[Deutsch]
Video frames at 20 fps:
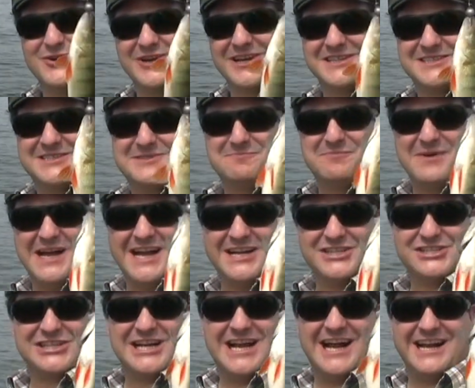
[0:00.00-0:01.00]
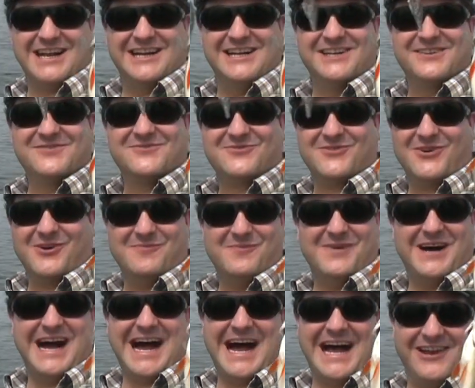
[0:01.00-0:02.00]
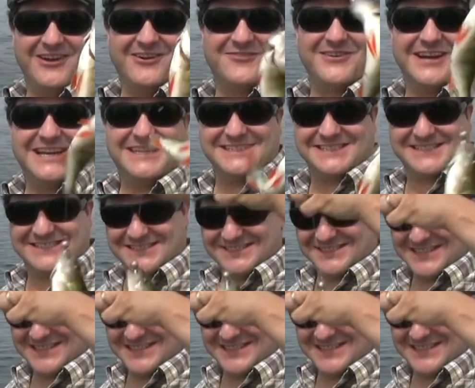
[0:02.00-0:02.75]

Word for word: Müritz angeln vom Allerfeinsten.